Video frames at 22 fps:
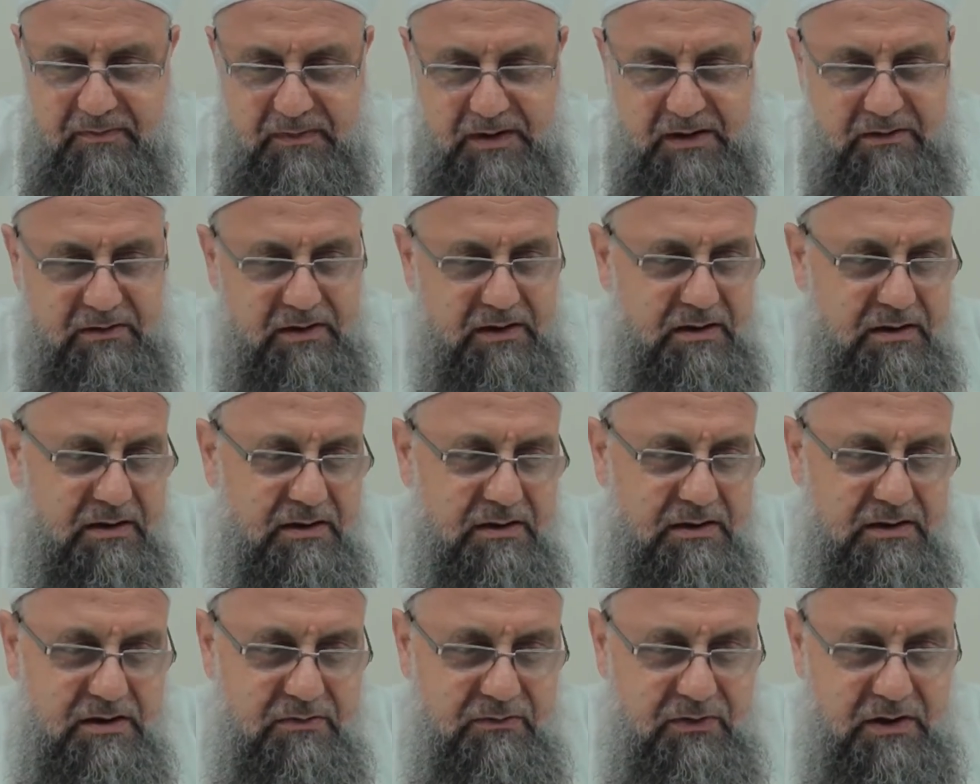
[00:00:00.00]

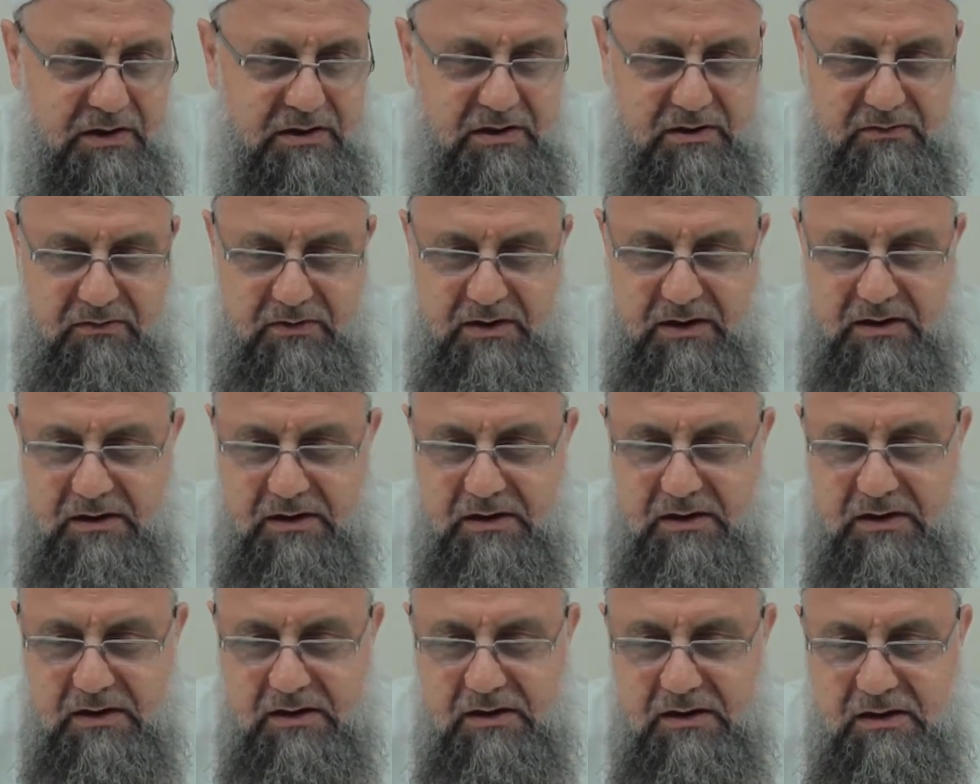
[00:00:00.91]
Evet, Şifa Şerif'ten.
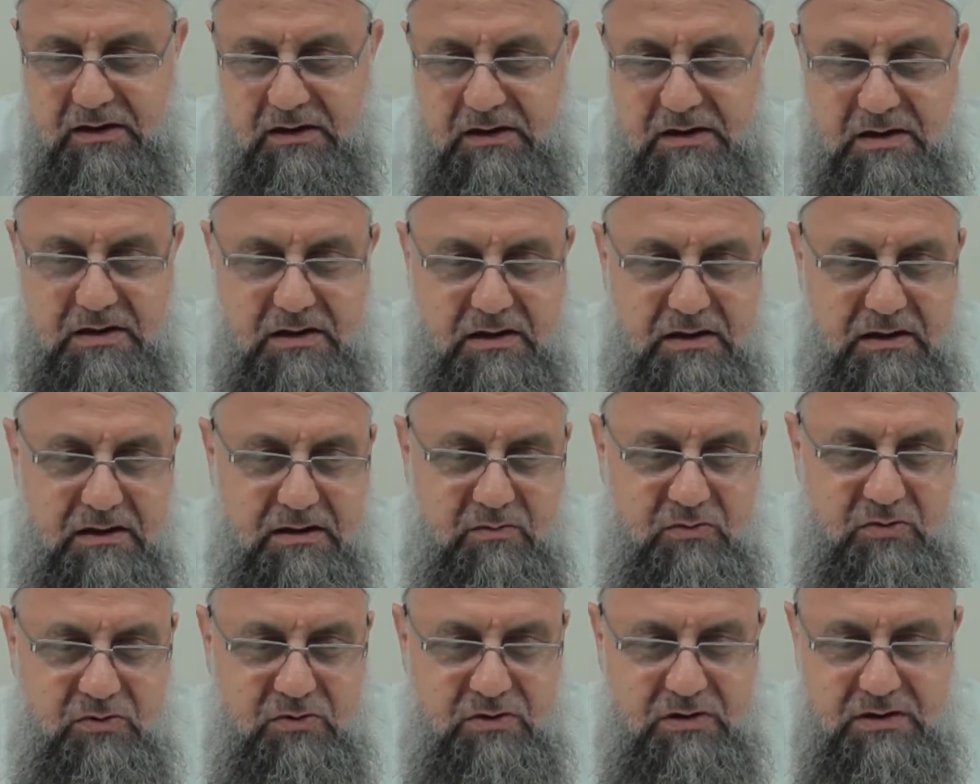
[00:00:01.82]
İsra
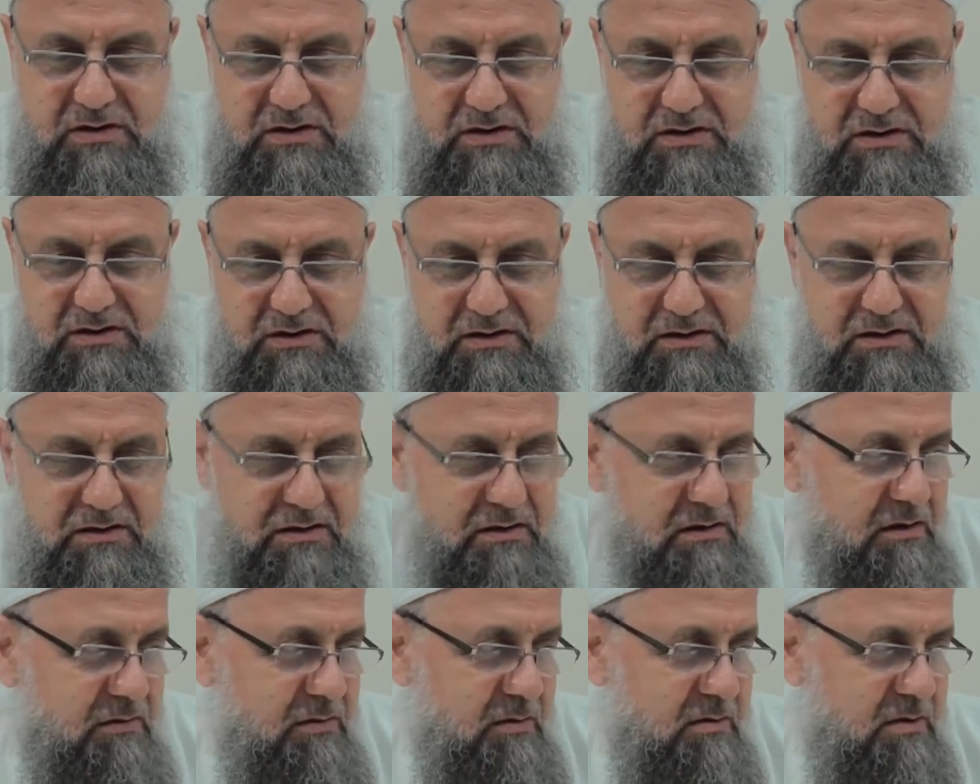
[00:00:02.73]
mucizesi.
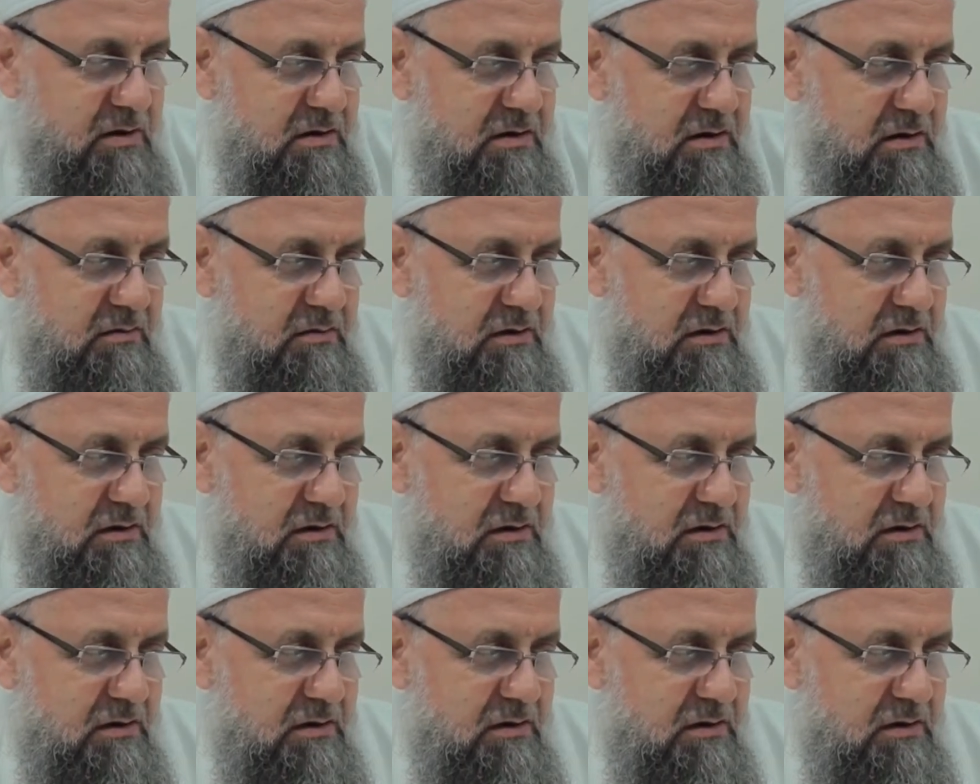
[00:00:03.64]
Efendimiz Aleyhisselam'ın